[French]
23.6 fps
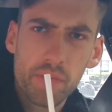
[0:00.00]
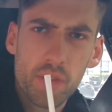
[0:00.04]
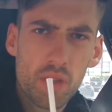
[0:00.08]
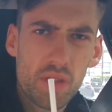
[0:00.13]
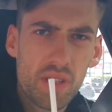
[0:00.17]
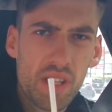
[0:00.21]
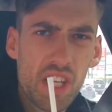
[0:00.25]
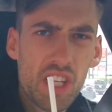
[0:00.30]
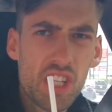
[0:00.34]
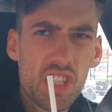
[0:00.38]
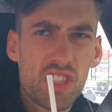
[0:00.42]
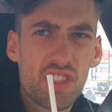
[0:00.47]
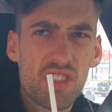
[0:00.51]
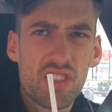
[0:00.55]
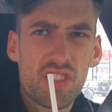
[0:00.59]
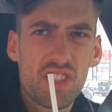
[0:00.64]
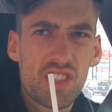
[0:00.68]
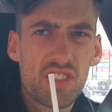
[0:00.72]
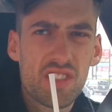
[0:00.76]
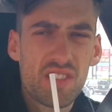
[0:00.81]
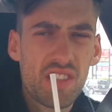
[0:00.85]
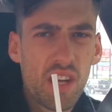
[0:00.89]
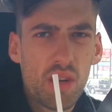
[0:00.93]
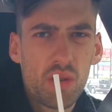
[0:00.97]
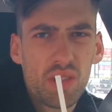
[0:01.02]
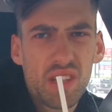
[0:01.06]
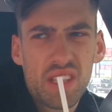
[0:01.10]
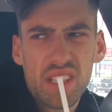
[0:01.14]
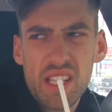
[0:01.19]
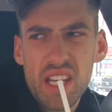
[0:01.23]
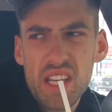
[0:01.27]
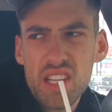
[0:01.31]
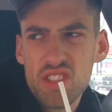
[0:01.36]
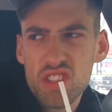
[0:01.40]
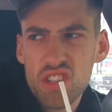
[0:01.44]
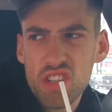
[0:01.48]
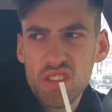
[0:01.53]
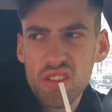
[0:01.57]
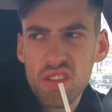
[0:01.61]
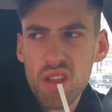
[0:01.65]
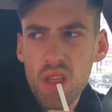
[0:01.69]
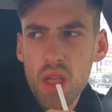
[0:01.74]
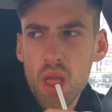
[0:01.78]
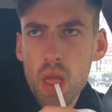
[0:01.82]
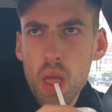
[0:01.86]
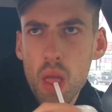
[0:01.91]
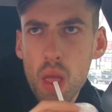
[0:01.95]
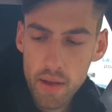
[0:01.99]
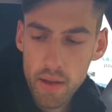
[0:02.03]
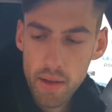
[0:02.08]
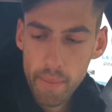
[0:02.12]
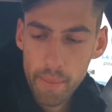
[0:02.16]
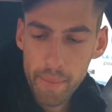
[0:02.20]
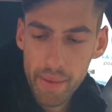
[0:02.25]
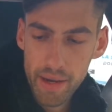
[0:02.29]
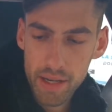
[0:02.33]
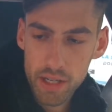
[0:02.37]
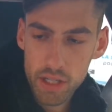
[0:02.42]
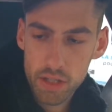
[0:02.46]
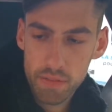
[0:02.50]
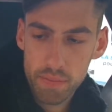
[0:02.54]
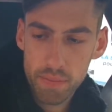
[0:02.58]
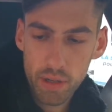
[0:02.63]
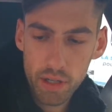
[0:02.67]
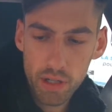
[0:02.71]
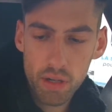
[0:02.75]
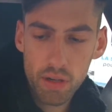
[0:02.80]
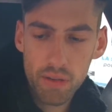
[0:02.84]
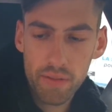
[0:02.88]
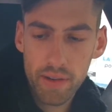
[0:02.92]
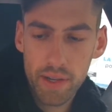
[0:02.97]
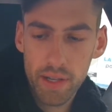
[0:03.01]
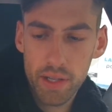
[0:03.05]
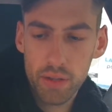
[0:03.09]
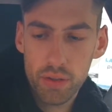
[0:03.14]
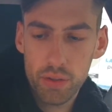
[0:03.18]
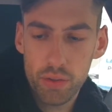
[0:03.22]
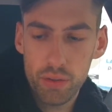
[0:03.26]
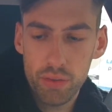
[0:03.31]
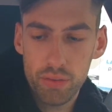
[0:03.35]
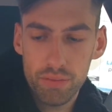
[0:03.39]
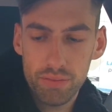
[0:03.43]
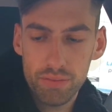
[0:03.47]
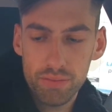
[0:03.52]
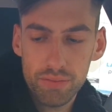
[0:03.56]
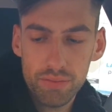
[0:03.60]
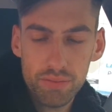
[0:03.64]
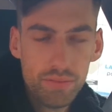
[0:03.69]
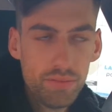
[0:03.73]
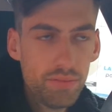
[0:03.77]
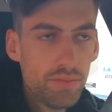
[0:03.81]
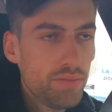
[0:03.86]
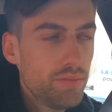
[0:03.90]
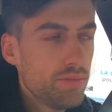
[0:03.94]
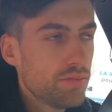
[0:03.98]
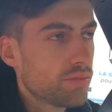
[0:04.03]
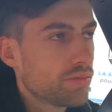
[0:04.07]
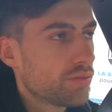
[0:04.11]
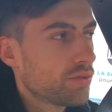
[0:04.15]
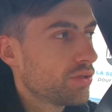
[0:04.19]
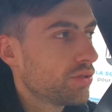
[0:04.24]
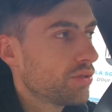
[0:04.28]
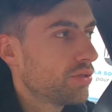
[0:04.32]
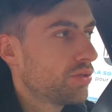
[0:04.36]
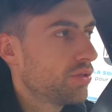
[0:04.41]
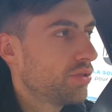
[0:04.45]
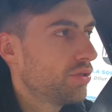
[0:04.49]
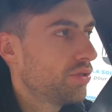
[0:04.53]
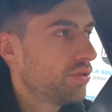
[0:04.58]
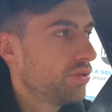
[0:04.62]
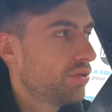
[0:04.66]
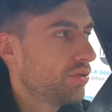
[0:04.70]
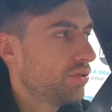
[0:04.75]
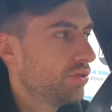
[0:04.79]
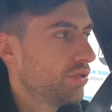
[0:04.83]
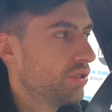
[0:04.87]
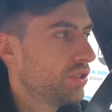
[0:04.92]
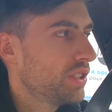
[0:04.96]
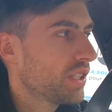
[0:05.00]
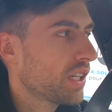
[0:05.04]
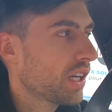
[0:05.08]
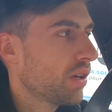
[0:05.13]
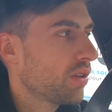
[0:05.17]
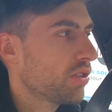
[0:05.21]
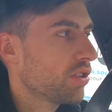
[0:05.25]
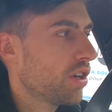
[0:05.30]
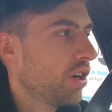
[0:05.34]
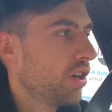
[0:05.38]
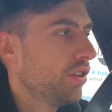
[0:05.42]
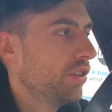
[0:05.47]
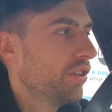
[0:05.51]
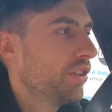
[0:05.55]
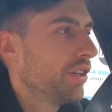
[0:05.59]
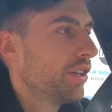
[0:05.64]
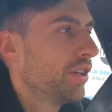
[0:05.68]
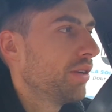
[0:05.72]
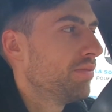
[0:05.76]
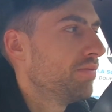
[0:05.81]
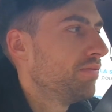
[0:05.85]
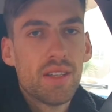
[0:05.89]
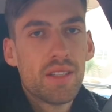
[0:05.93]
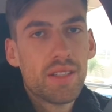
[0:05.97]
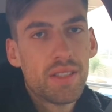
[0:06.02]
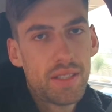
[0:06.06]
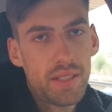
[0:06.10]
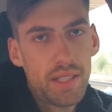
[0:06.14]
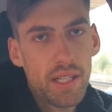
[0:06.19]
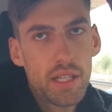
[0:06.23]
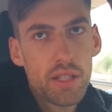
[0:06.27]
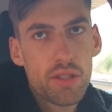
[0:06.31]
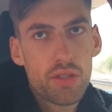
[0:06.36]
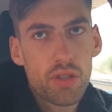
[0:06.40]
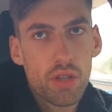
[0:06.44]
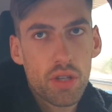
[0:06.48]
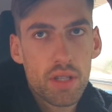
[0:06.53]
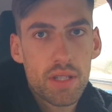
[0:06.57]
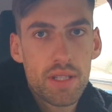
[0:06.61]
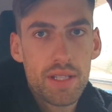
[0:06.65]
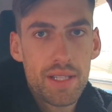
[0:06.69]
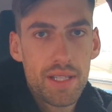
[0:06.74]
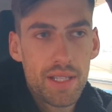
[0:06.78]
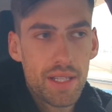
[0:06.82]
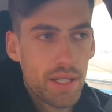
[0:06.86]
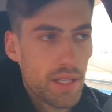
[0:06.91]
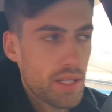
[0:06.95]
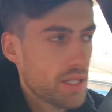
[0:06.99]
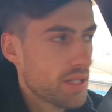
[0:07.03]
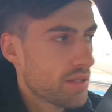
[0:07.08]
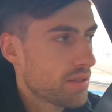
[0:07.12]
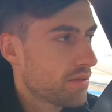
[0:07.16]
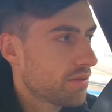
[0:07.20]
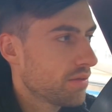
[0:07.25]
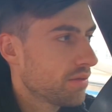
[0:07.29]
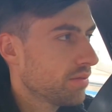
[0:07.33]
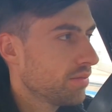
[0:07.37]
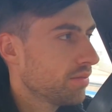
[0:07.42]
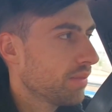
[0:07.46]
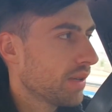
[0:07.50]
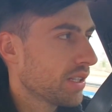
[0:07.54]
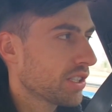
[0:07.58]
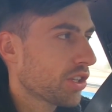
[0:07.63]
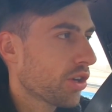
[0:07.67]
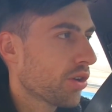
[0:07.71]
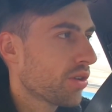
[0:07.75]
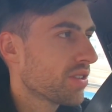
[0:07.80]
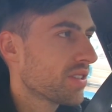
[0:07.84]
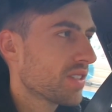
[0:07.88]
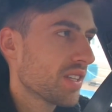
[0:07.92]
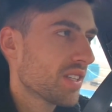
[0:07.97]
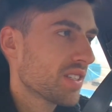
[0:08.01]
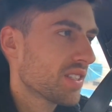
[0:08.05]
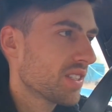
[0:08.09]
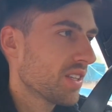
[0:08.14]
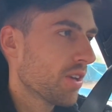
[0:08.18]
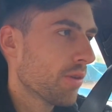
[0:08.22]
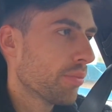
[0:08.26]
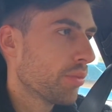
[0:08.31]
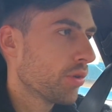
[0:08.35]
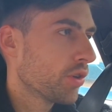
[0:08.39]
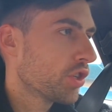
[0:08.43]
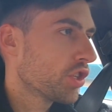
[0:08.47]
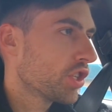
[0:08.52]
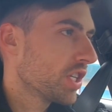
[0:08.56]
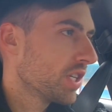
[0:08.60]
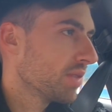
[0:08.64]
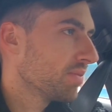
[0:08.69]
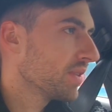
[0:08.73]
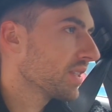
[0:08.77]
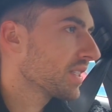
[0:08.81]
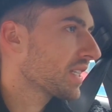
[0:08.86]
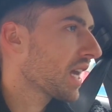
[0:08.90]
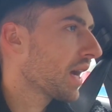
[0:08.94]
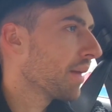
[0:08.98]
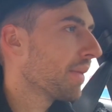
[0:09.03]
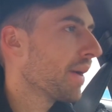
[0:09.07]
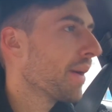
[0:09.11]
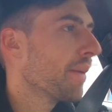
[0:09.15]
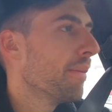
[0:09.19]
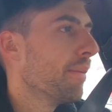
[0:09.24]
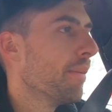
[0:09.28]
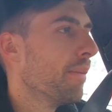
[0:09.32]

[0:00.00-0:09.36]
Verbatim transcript: On dirait que ça goûte rien, genre. Ben, je suis pas convaincu. Je dirais un genre de 7 sur 10. Parce qu'un 6 c'est un peu cheap. C'est quand même